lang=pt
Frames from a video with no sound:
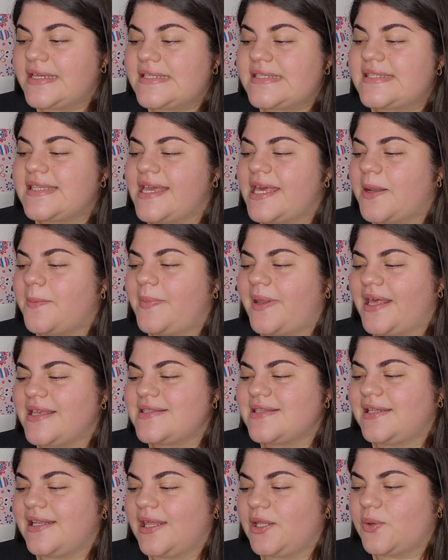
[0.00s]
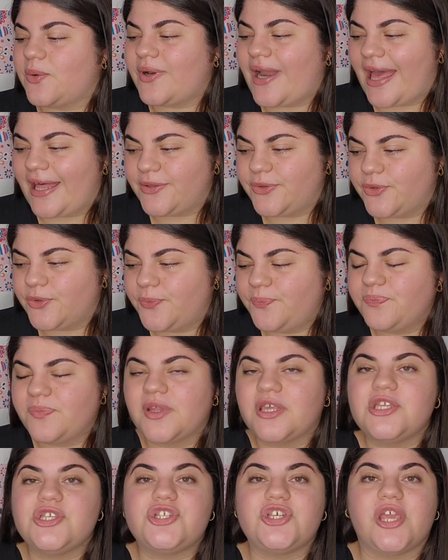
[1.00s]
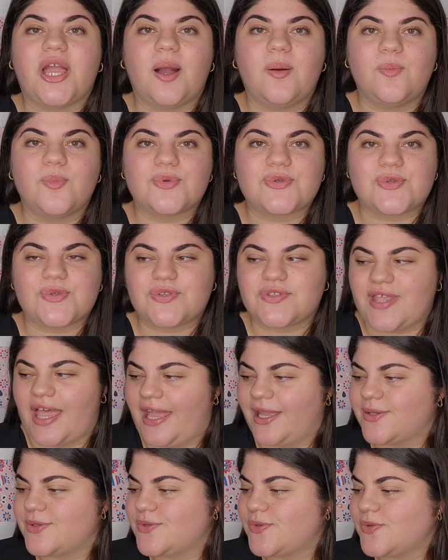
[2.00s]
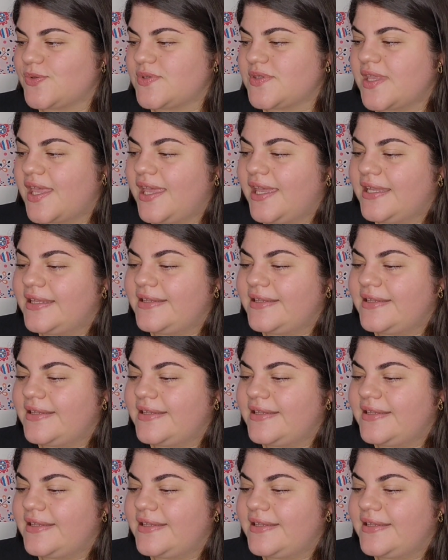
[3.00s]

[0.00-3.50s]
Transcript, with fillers: ser brasileiro nato, de ambos os sexos